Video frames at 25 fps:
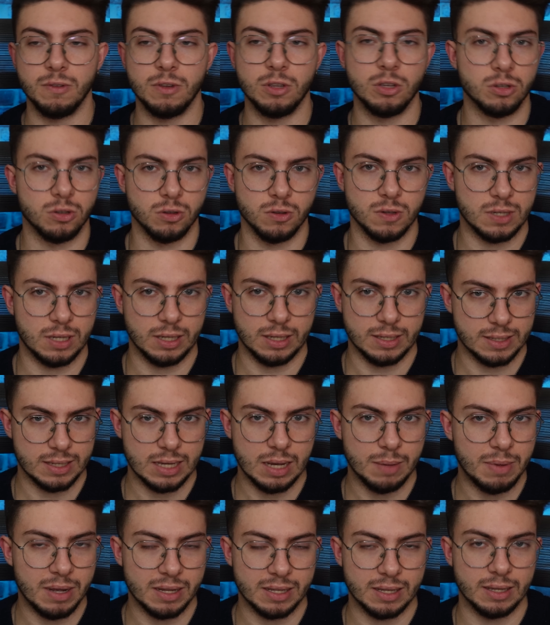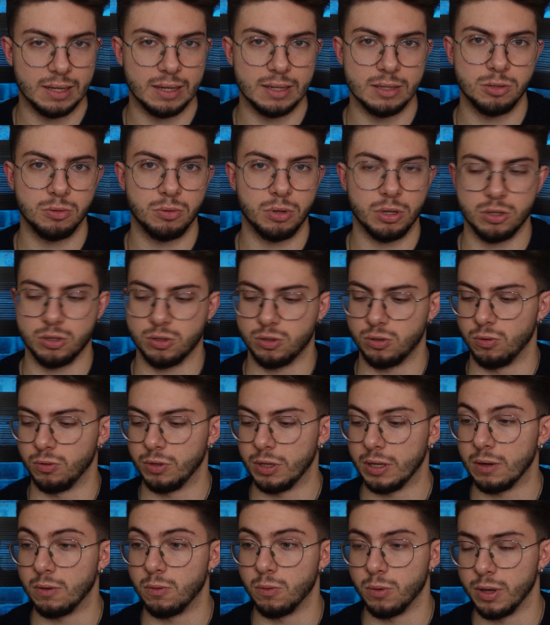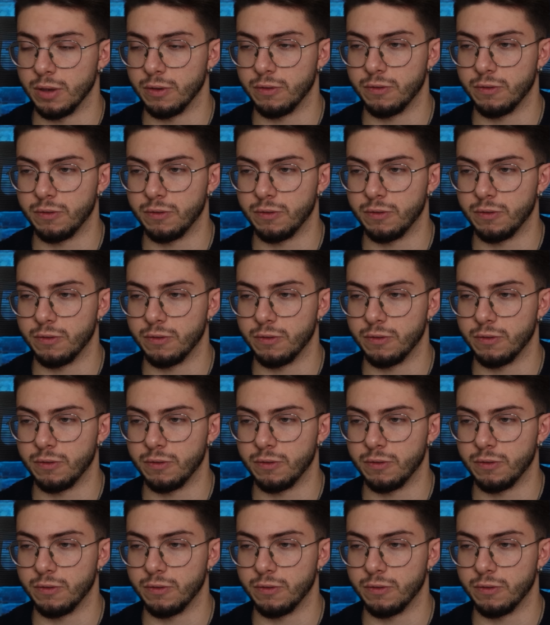video sono state sgamate delle situazioni in cui